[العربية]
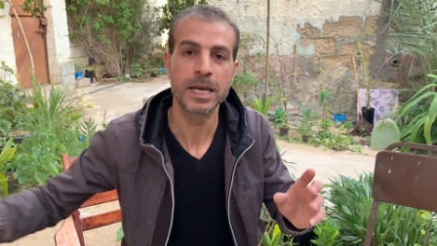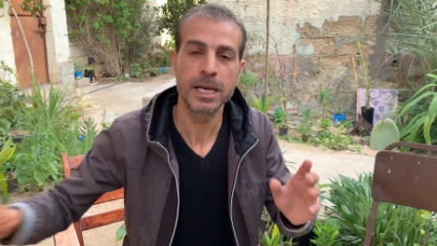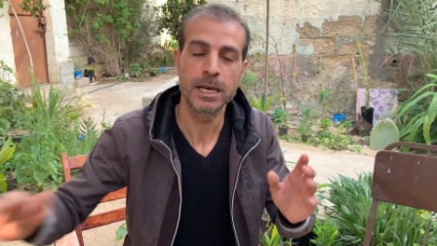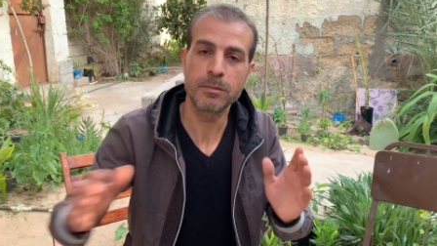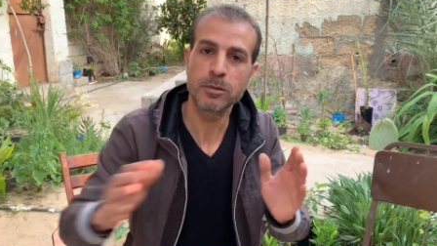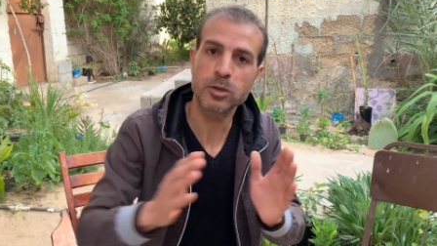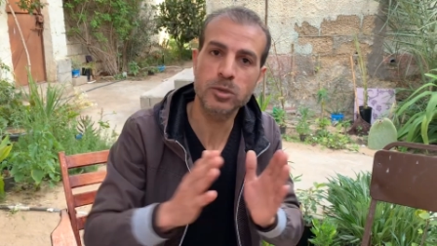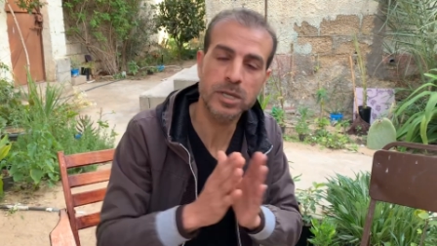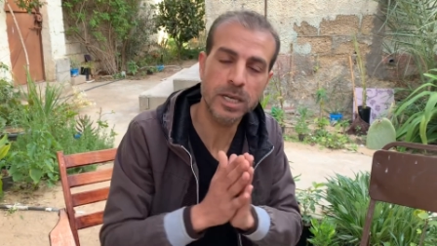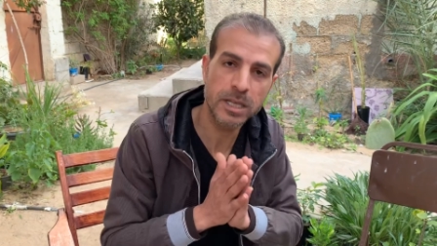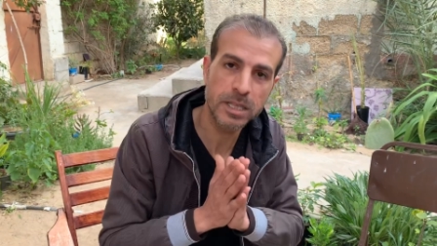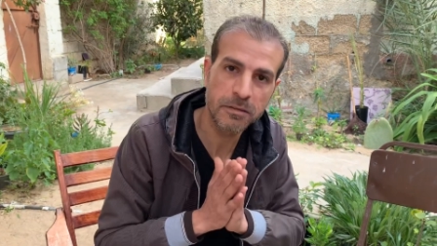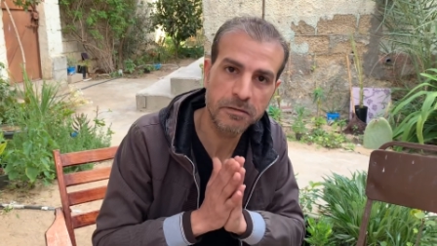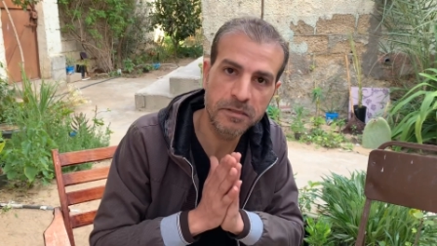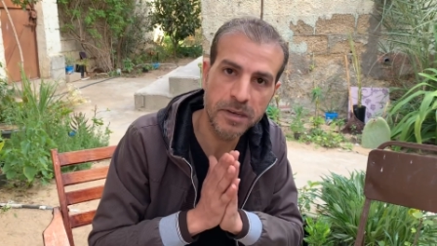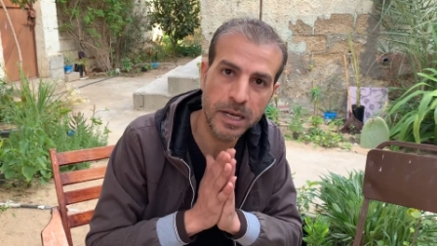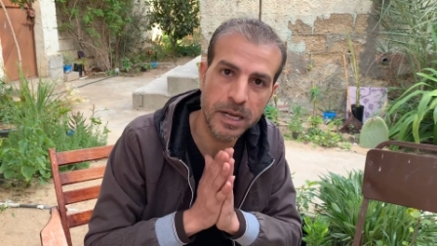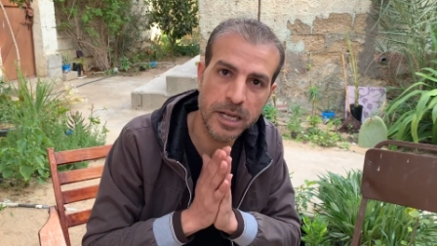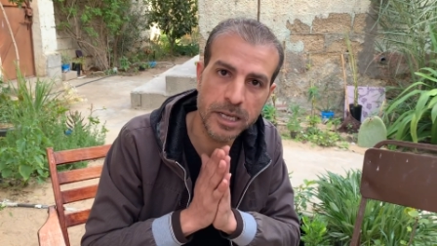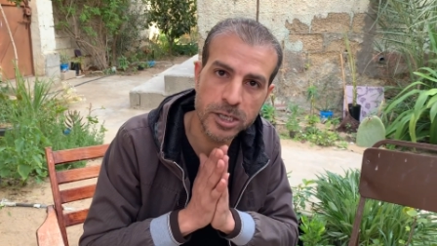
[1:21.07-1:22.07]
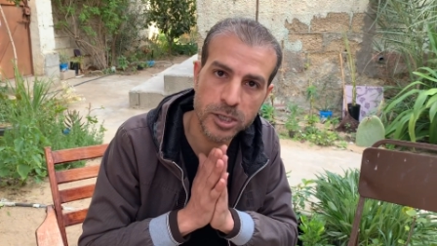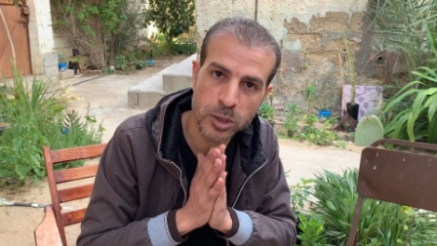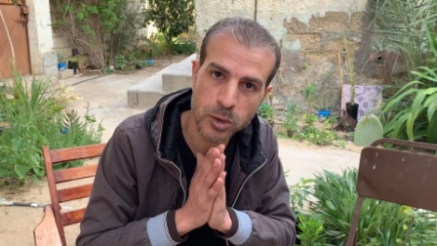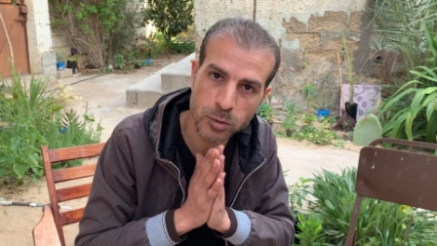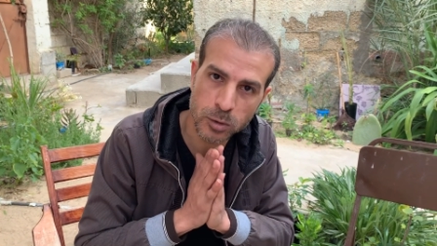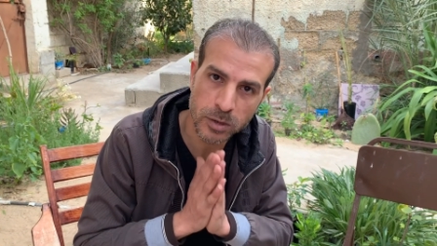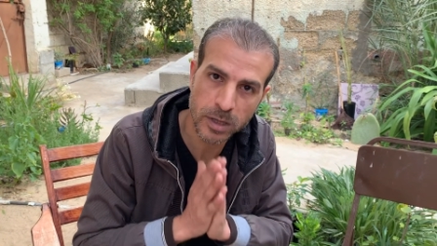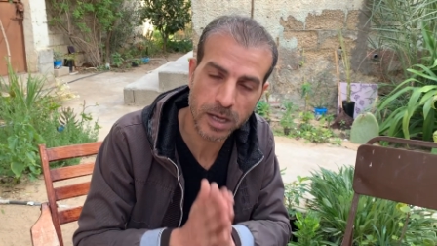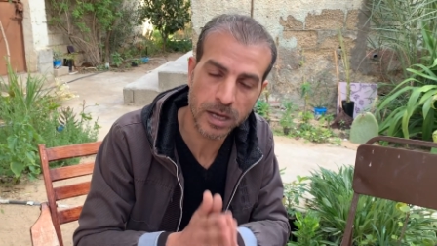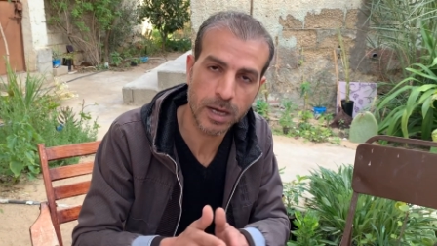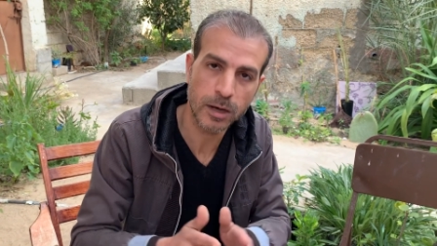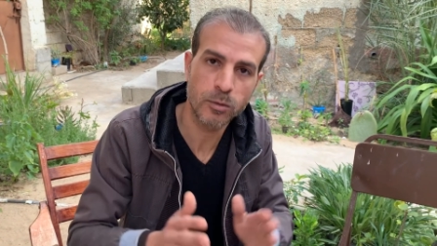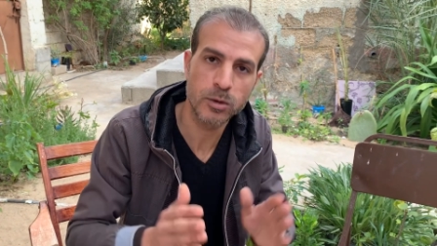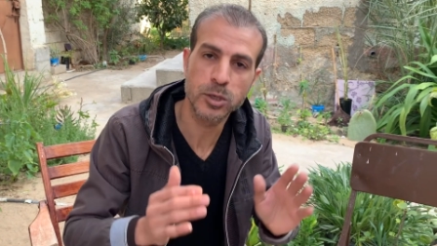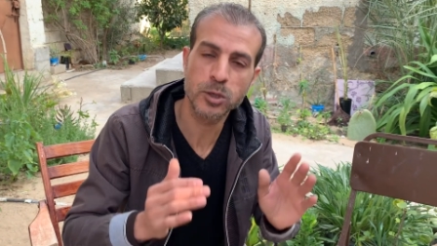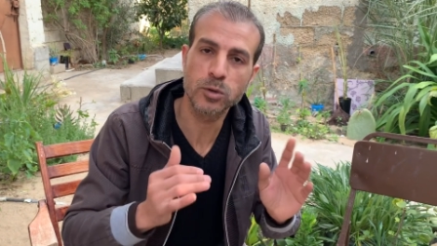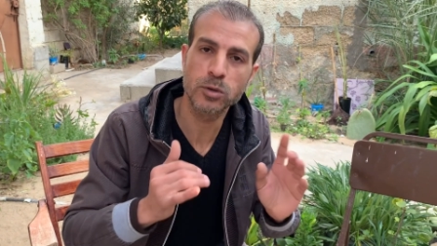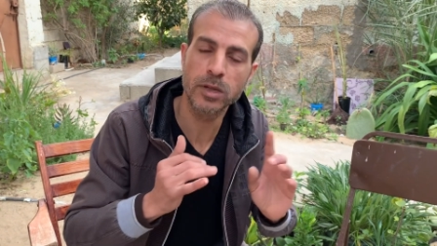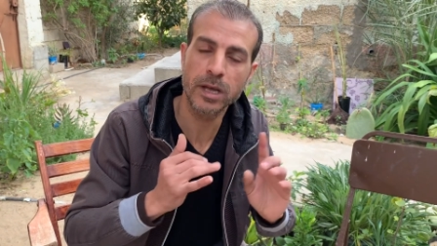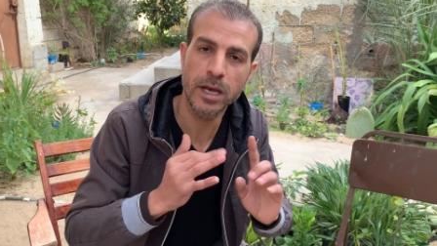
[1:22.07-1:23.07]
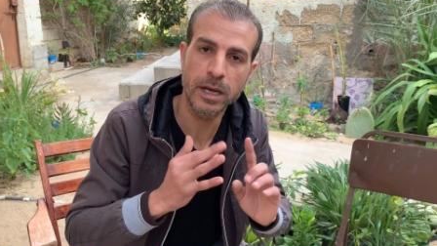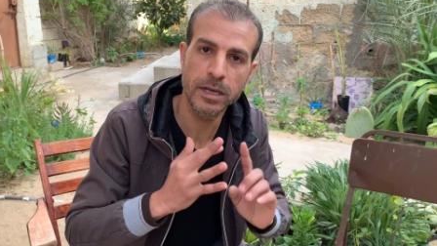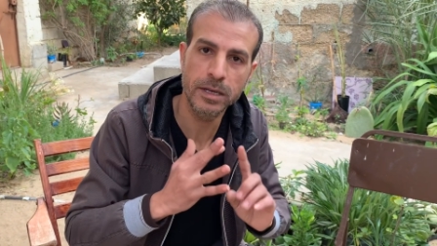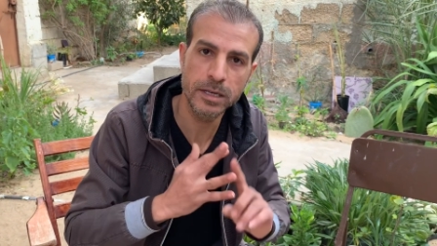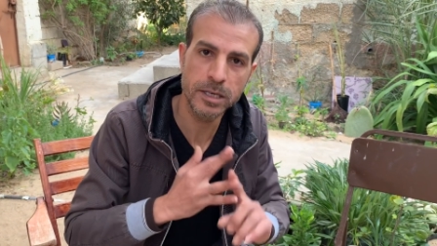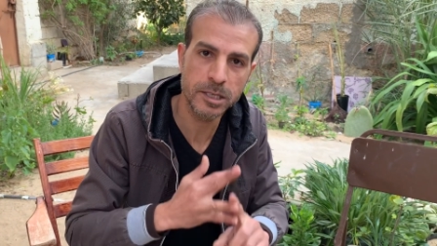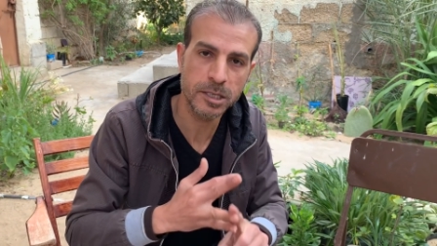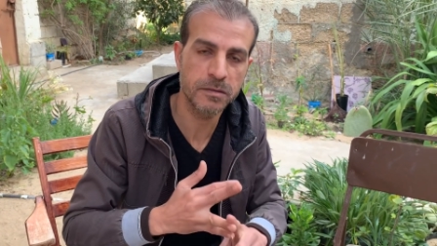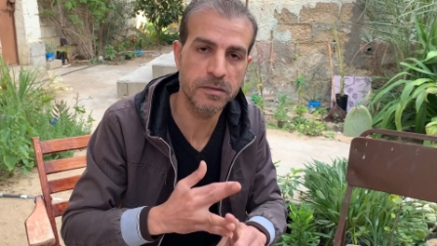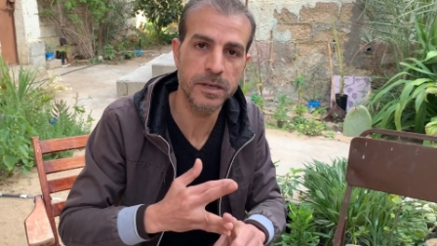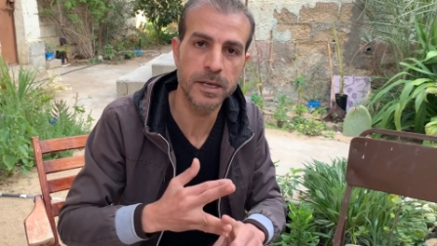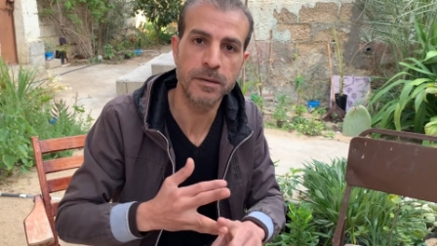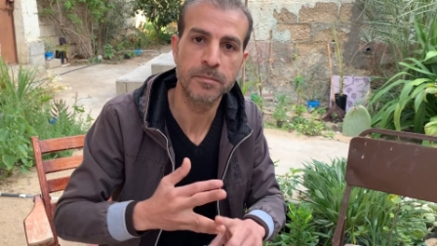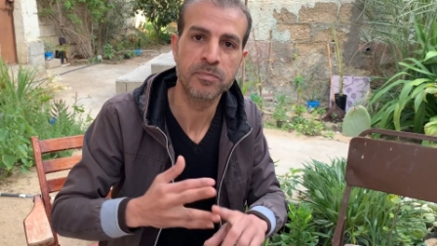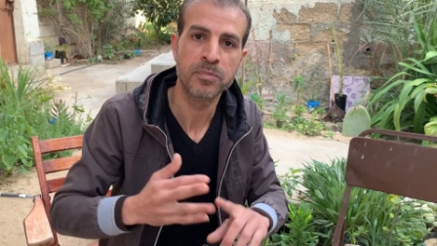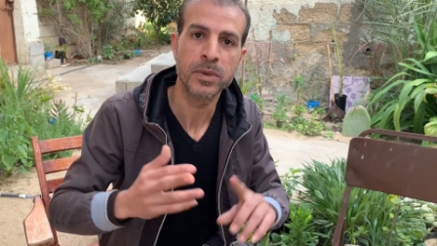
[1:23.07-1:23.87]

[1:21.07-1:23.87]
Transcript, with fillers: بيستخدم في علاج الصداع والصداع النصفي